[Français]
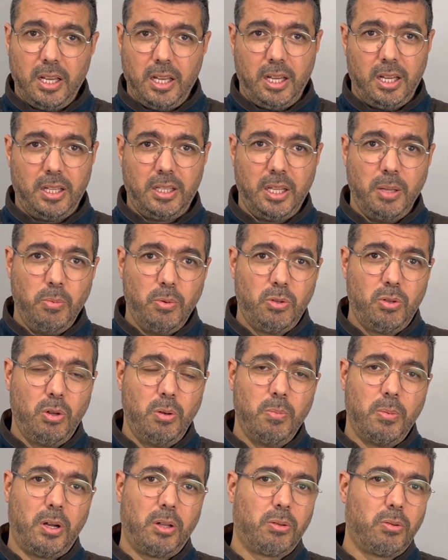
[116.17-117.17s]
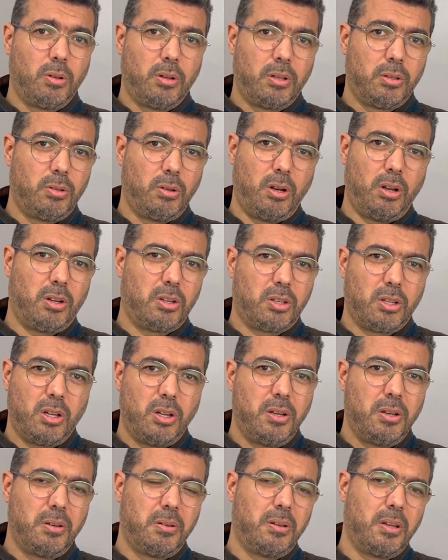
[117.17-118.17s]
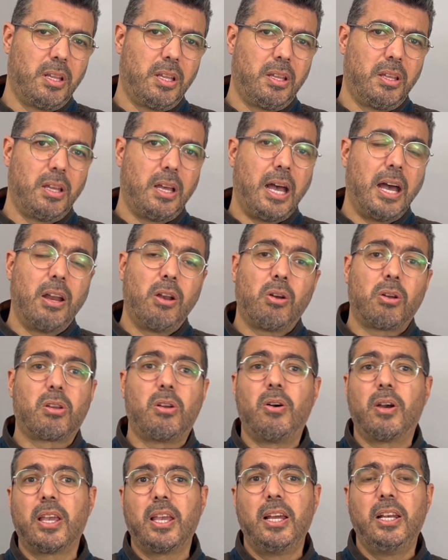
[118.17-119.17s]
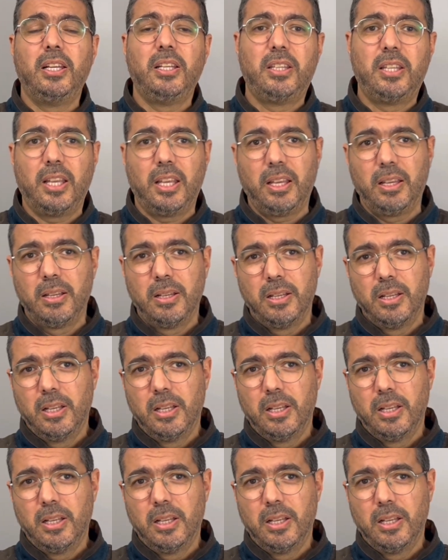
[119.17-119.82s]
des musulmans de, de leur jeûne, alors qu'en réalité,